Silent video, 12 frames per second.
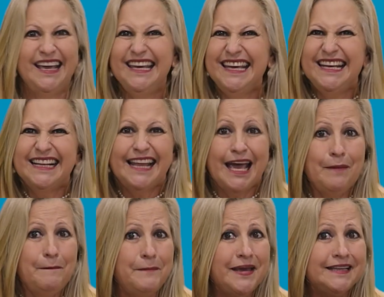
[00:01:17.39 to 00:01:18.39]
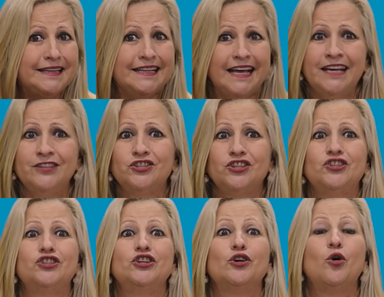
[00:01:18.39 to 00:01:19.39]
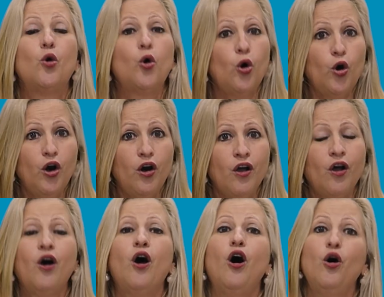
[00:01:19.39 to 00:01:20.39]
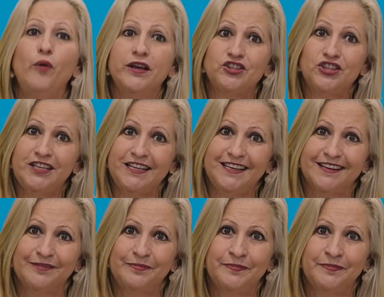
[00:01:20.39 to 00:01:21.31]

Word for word: independente de cor ou etnia.